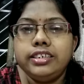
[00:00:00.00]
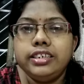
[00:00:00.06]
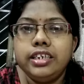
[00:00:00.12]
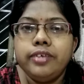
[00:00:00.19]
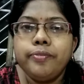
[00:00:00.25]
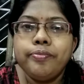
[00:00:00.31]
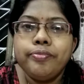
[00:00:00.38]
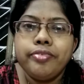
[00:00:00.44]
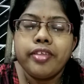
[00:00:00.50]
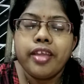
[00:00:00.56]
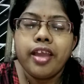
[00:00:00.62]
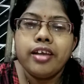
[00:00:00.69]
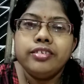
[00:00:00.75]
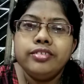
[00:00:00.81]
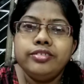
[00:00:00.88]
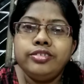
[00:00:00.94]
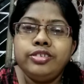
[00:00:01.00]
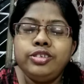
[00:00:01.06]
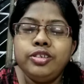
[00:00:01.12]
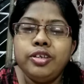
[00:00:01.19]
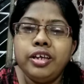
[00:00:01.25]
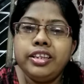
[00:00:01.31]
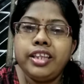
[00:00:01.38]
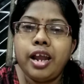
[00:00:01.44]
আছে
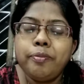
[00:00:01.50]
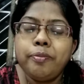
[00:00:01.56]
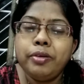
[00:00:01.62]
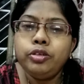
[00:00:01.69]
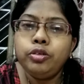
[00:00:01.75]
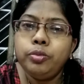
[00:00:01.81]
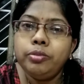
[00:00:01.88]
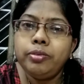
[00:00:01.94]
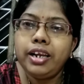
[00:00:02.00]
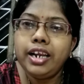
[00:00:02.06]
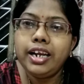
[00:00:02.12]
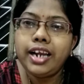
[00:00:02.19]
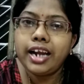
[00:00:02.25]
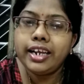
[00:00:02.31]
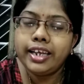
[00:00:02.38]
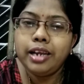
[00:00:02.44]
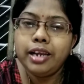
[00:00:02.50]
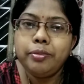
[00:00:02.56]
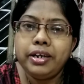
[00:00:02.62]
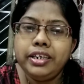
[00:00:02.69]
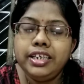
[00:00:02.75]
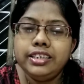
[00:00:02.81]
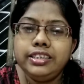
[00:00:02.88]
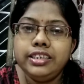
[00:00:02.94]
তারপরে দুপুরবেলা নারকেল
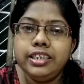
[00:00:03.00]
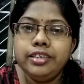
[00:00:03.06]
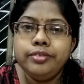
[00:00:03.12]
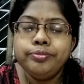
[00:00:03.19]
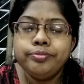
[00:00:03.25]
বানিয়েছি